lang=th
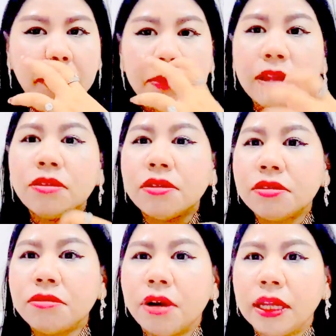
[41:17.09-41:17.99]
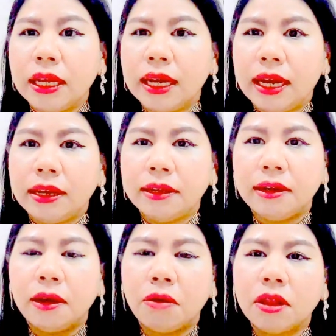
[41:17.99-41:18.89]
แบรนด์สวยๆนะคะ
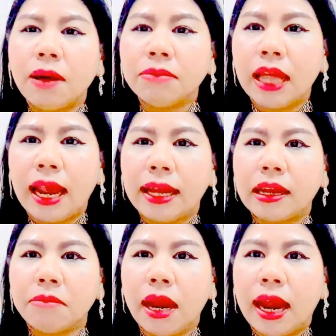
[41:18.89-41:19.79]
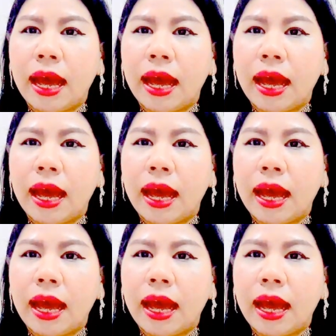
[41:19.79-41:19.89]
เราก็ทำตลาดกันมา